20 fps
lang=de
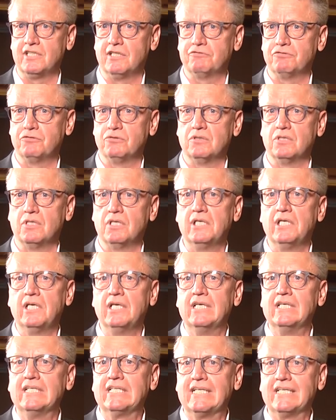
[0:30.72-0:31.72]
dafür,
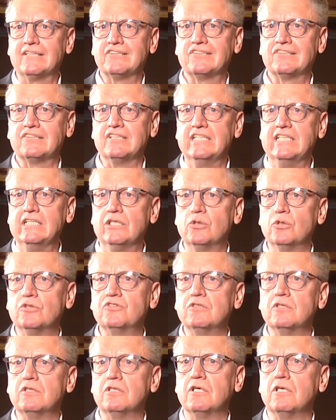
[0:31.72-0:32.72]
dass in
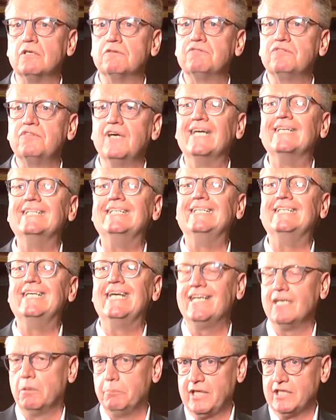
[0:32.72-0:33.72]
Düsseldorf
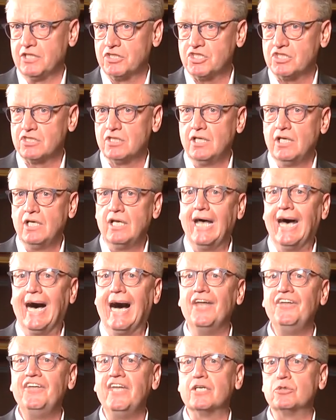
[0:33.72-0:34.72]
jeder Mensch
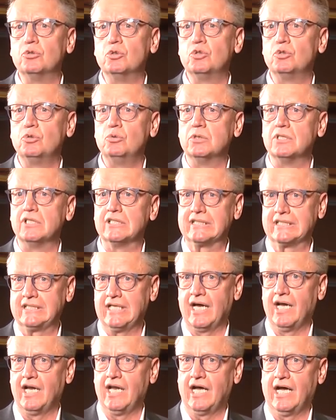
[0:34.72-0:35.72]
an der Kultur
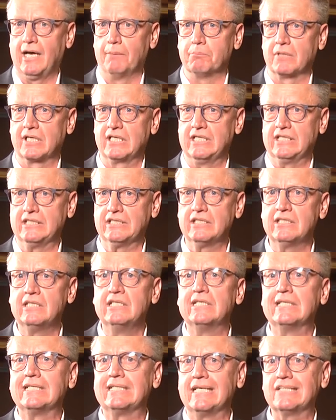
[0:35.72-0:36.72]
teilhaben kann
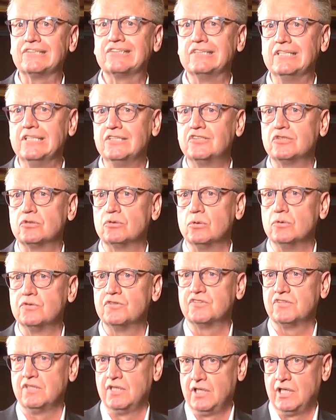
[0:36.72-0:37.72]
das ist
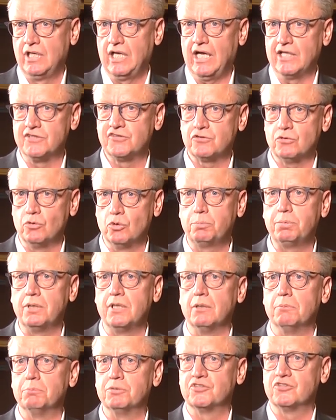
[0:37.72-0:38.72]
uns als
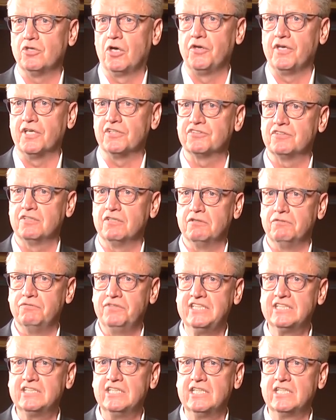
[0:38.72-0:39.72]
Oper besonders
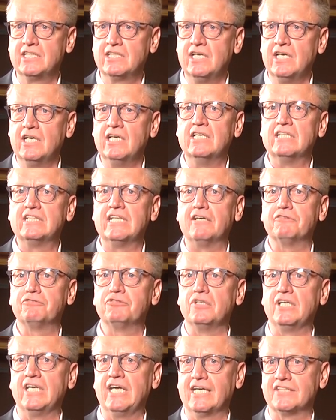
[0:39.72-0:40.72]
wichtig.
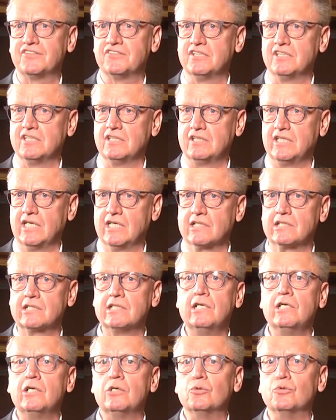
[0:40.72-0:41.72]
Dafür herzlichen Dank
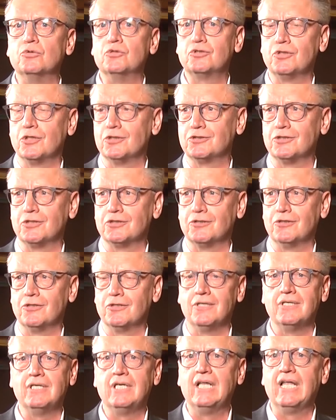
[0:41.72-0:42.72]
und toi toi
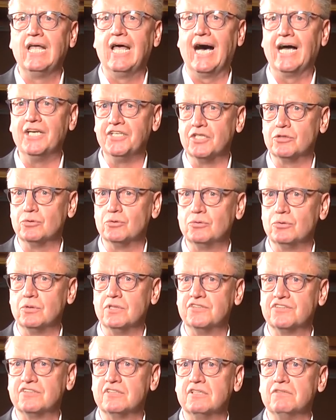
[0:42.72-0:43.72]
toi an die
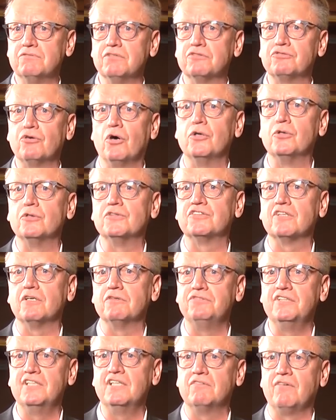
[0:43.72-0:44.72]
Kulturliste. Wir freuen uns
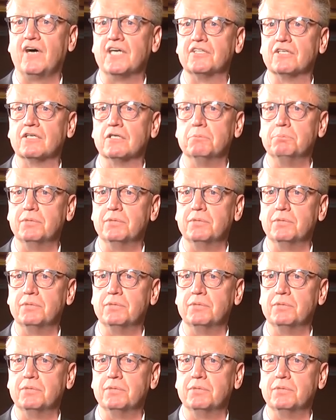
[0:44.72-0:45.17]
auf viele weitere